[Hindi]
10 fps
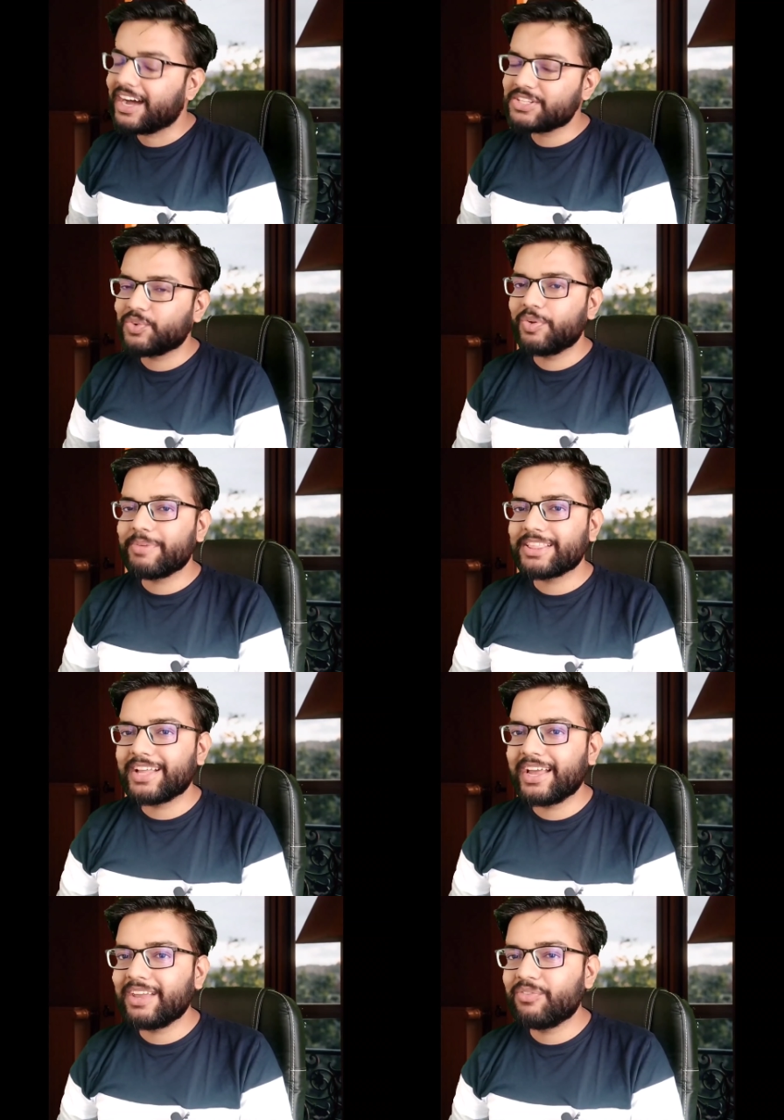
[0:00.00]
आज की वीडियो में
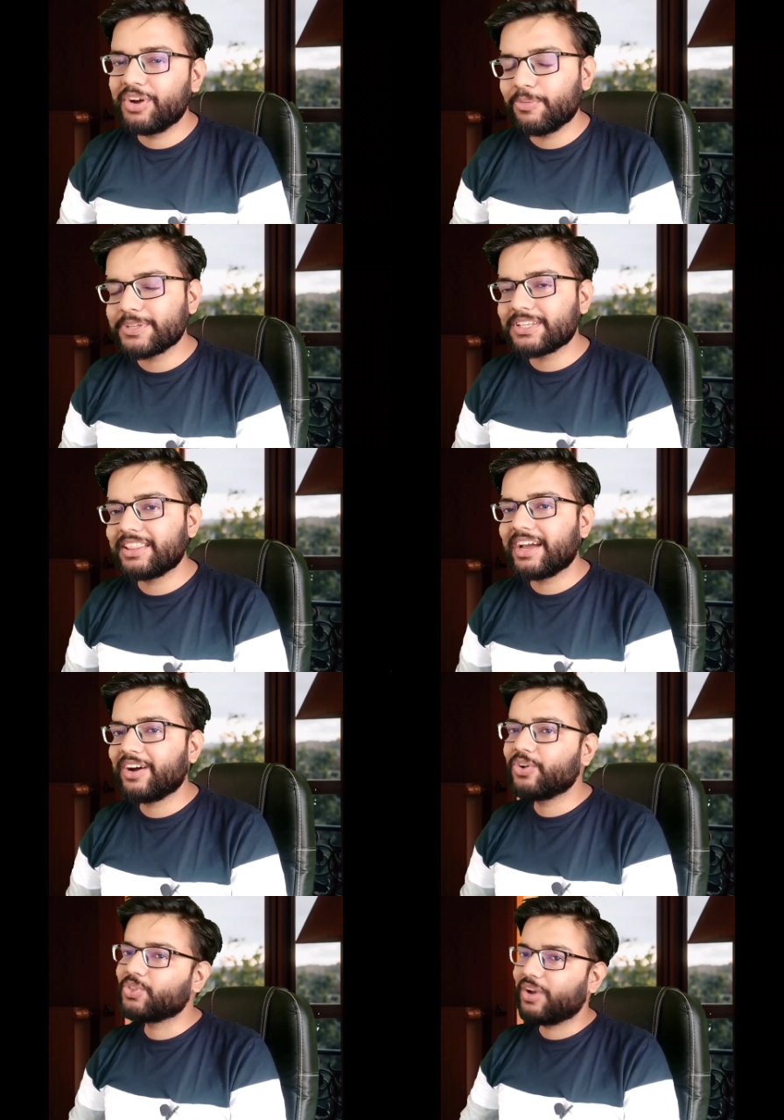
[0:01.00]
इतना ही वीडियो पसंद
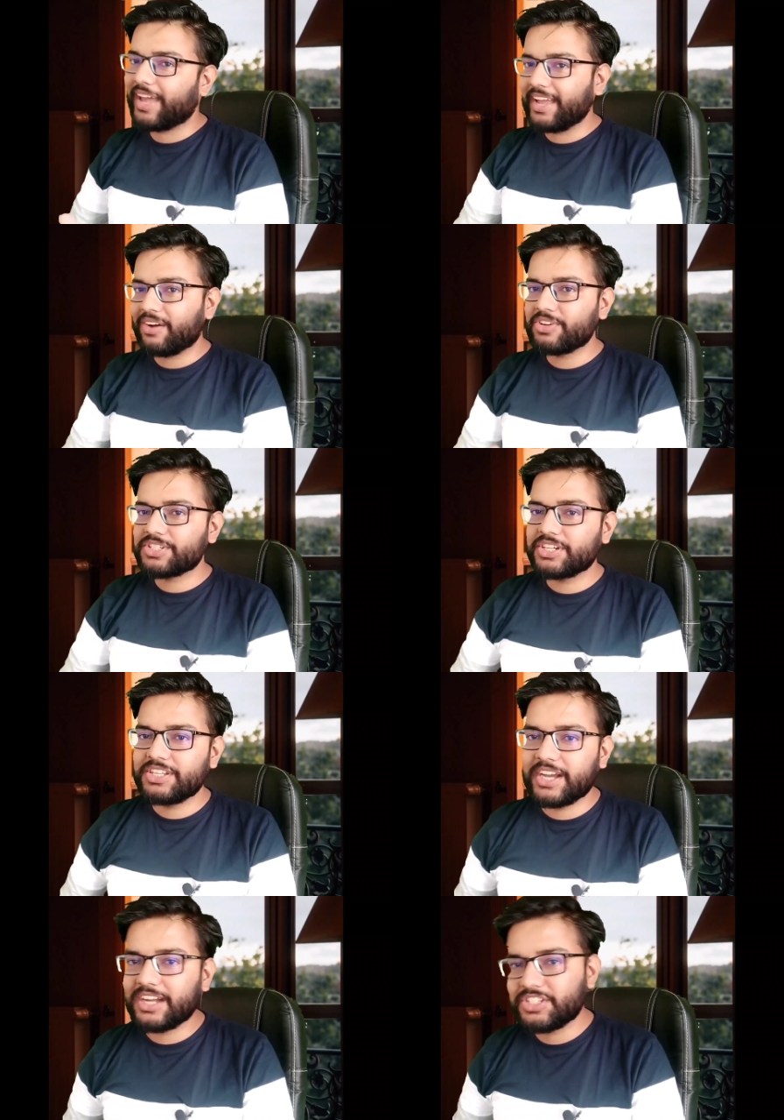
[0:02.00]
आया हो तो लाइक अवश्य
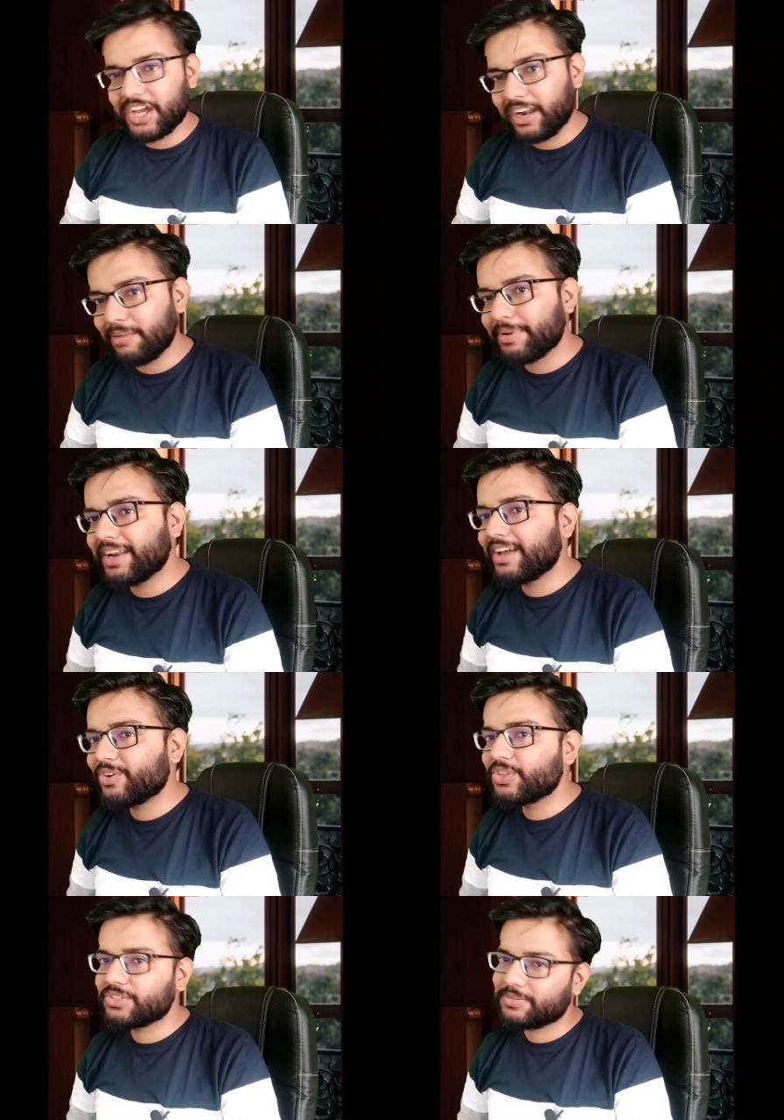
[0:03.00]
कीजिएगा चैनल पर नए
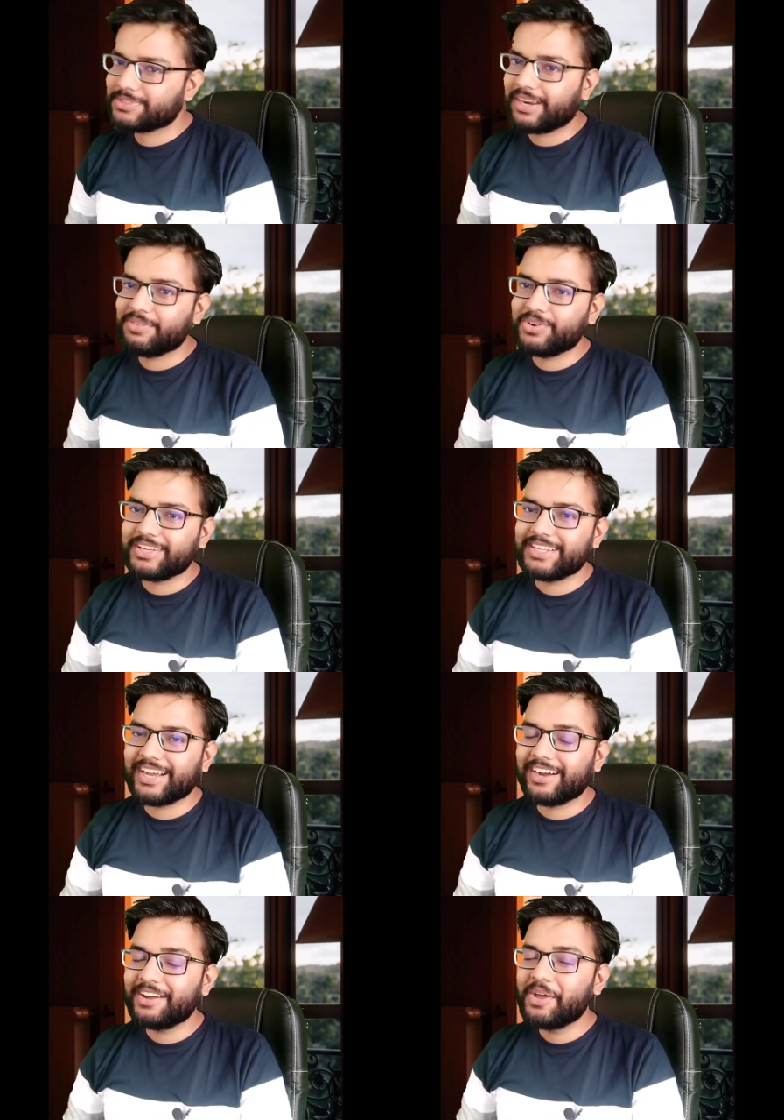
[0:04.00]
हो तो सब्सक्राइब जरूर
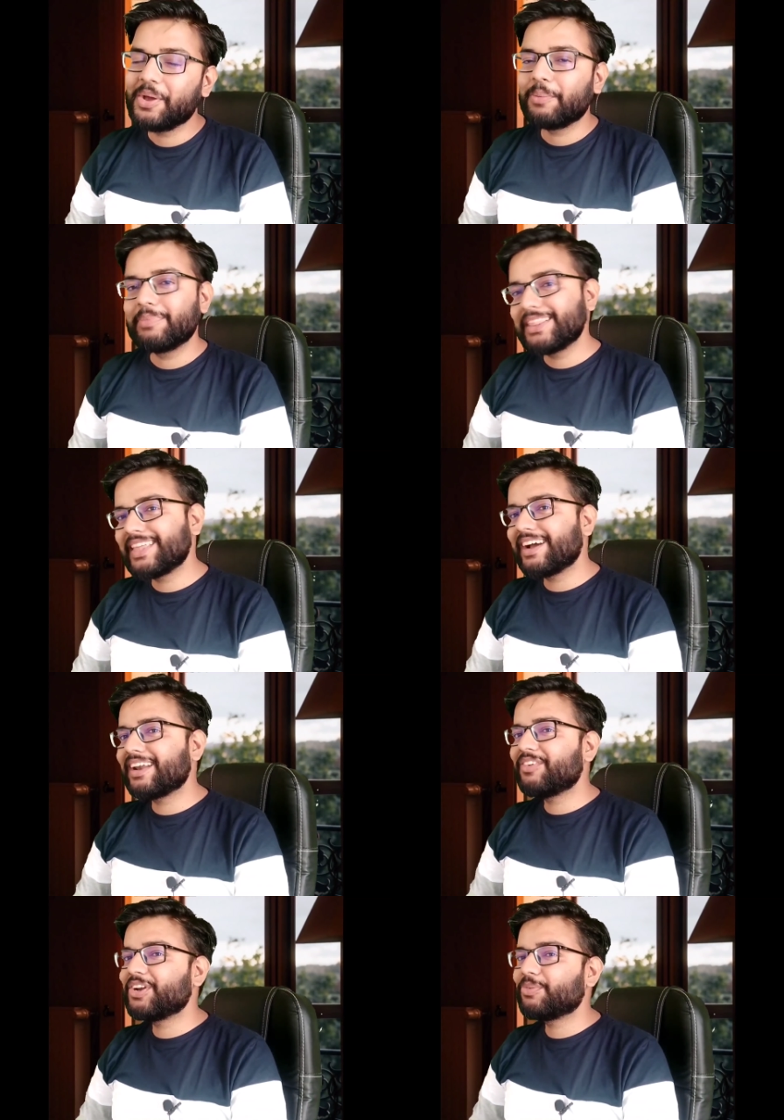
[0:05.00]
कीजिएगा मिलते हैं
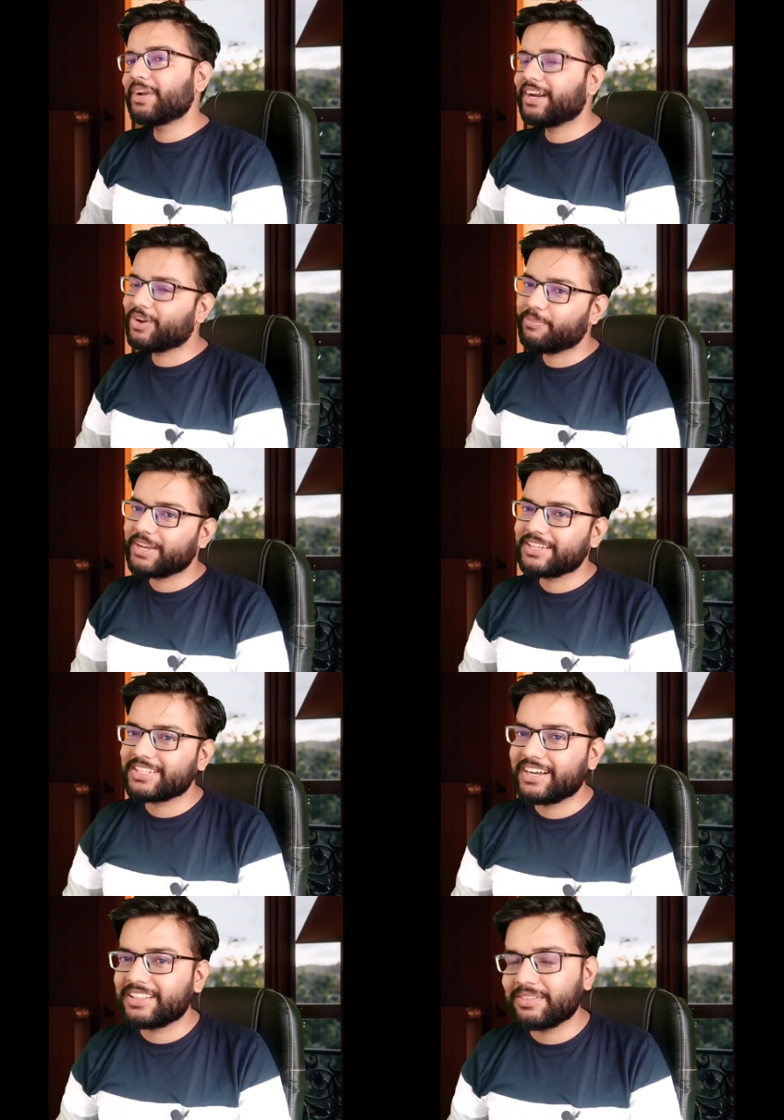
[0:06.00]
अगले वीडियो में नए टॉपिक के
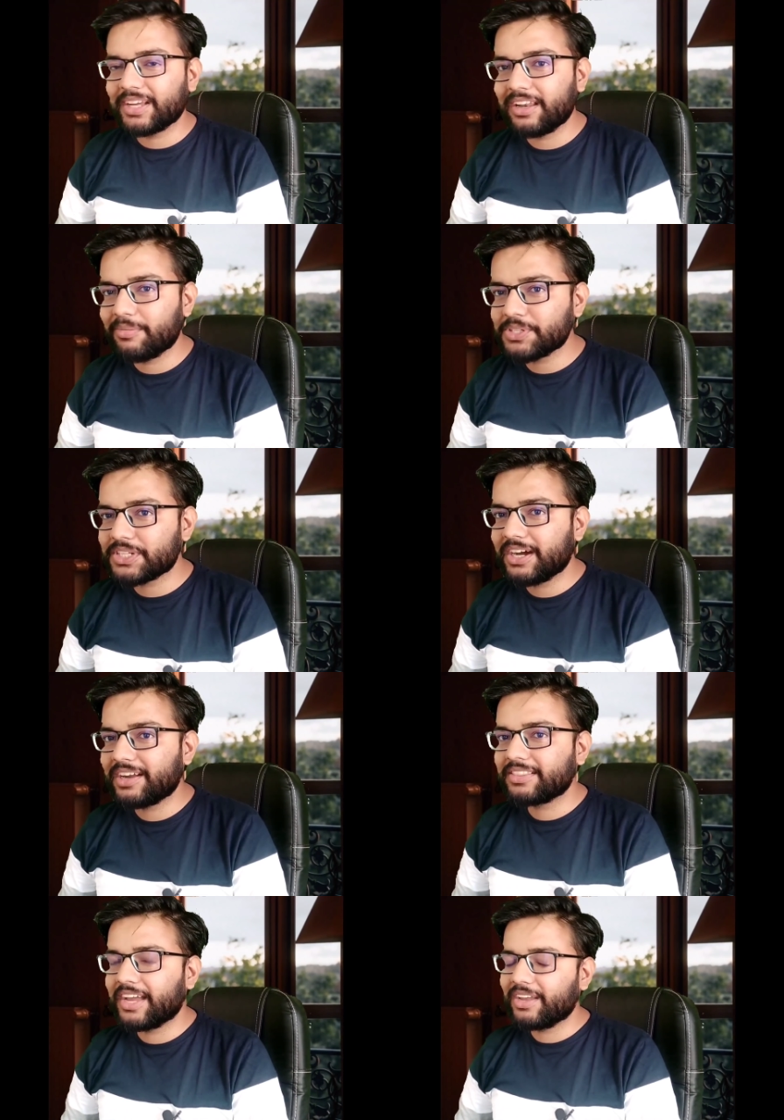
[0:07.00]
साथ अब तक
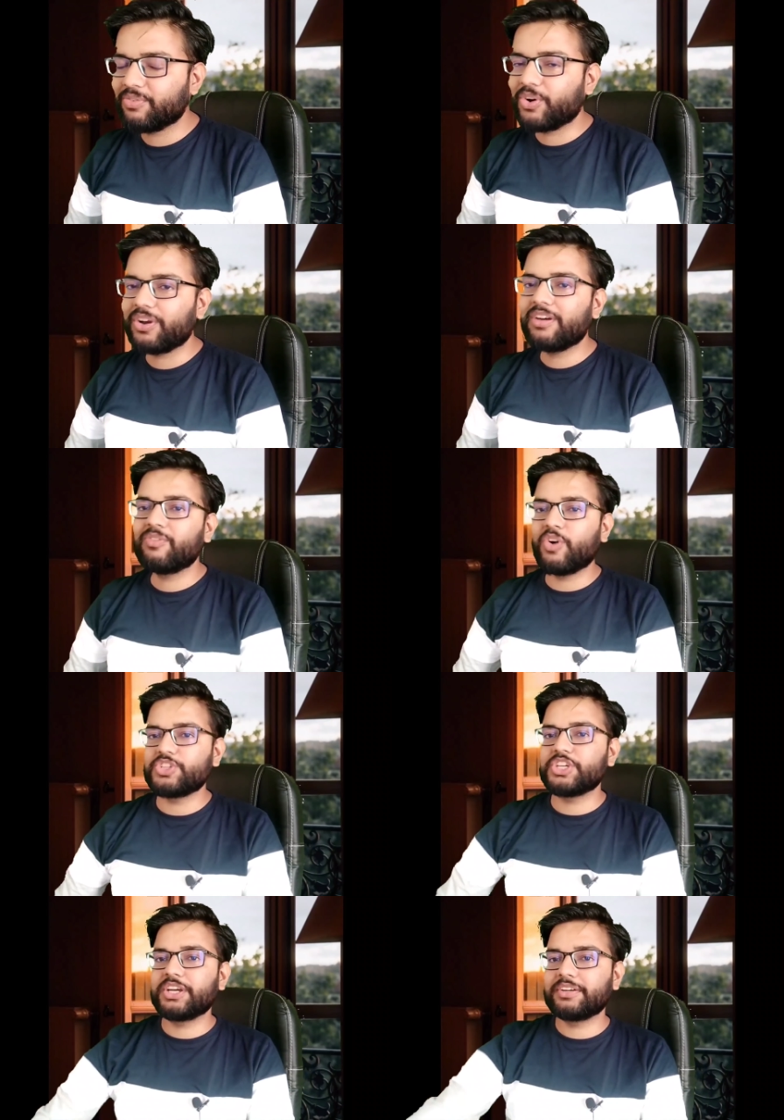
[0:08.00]
नमस्कार थैंक यू फॉर
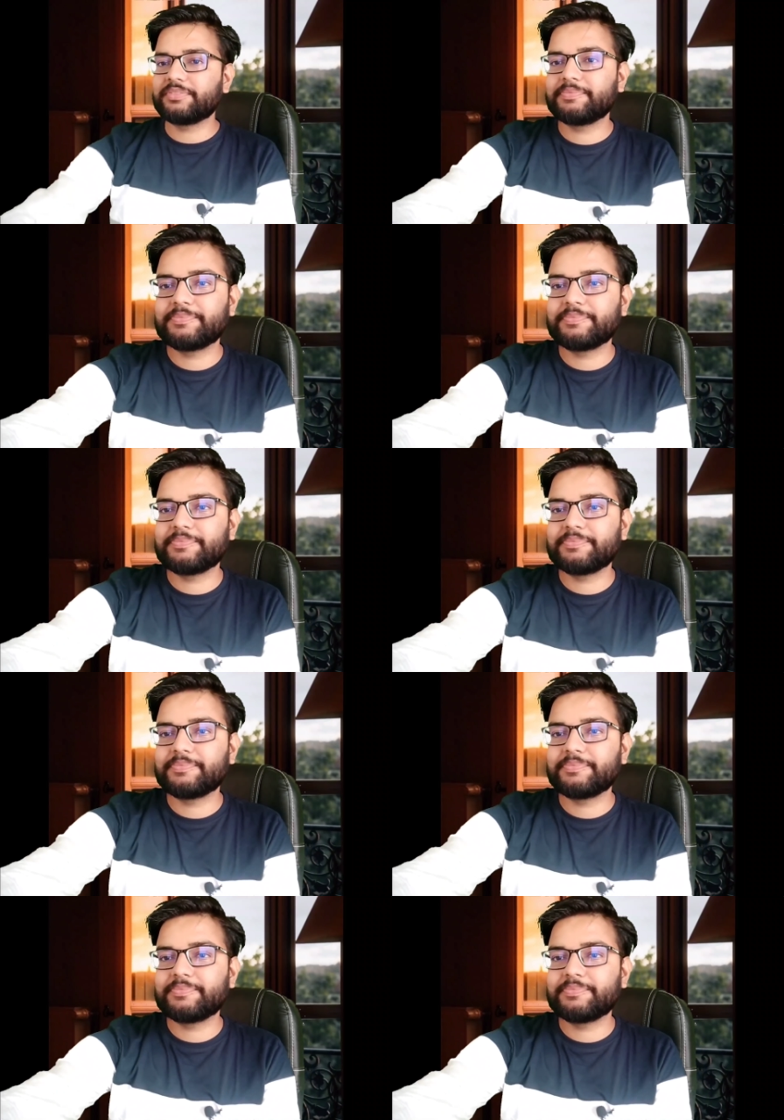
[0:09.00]
वॉचिंग